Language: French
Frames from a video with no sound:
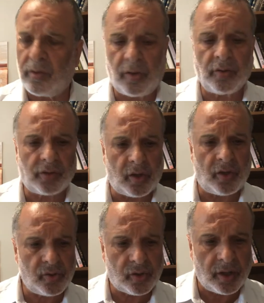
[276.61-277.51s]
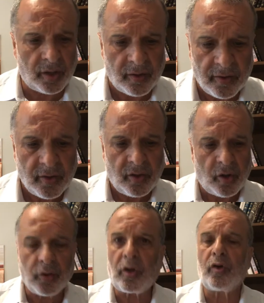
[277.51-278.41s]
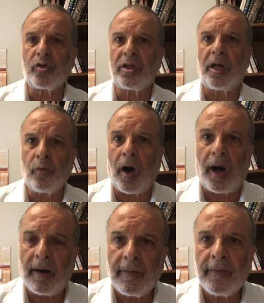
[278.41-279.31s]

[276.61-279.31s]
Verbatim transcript: on tranche, on tranche la loi.